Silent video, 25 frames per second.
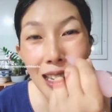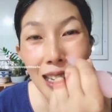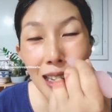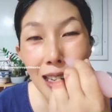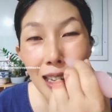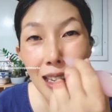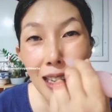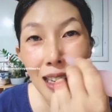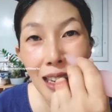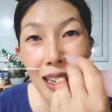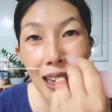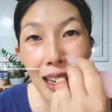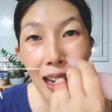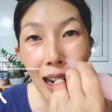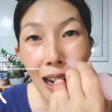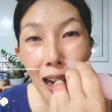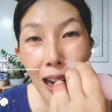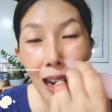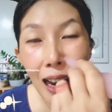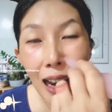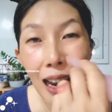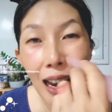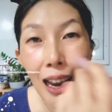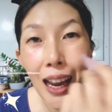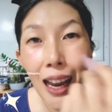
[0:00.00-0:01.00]
เป็นยังไงบ้าง
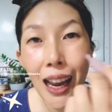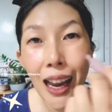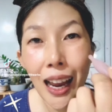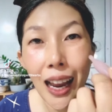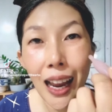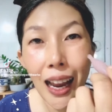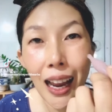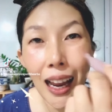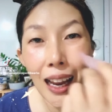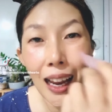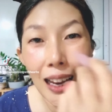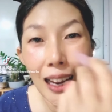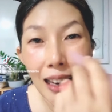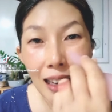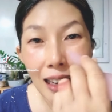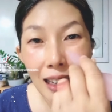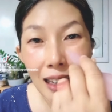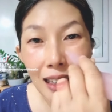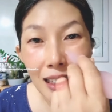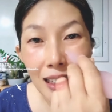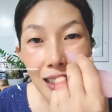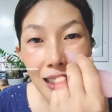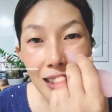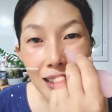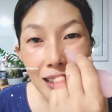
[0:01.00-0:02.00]
มาเล่าให้ฟังด้วยนะคะ
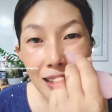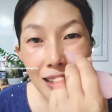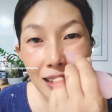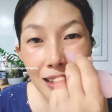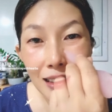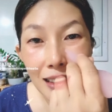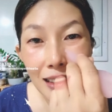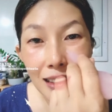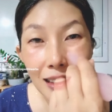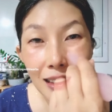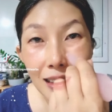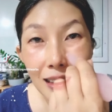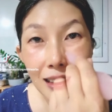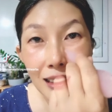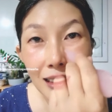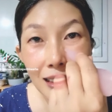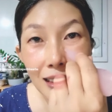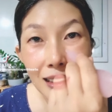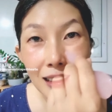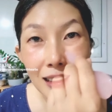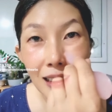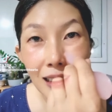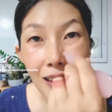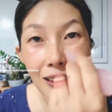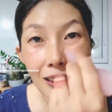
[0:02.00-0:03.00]
สวัสดี
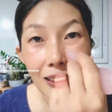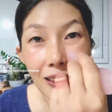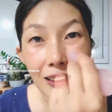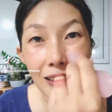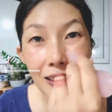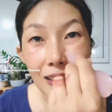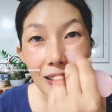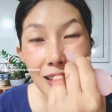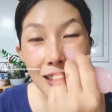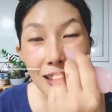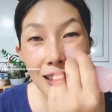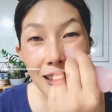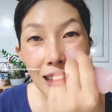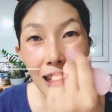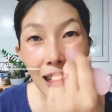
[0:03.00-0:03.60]
ค่ะ